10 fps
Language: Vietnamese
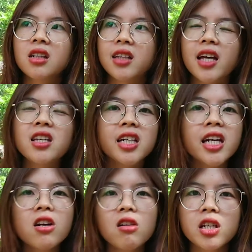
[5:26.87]
Tại vì
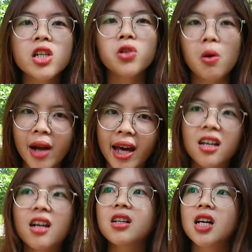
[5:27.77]
cái đường đi vô trong đây
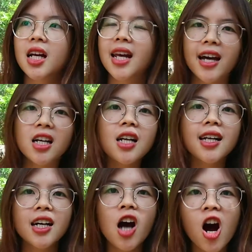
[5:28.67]
á, là rất
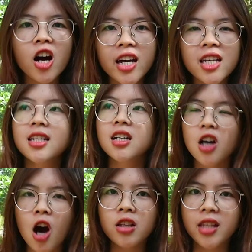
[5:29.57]
là khó đi,
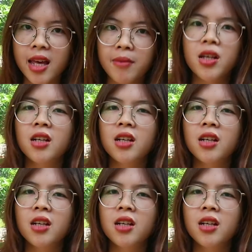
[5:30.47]
khó tìm.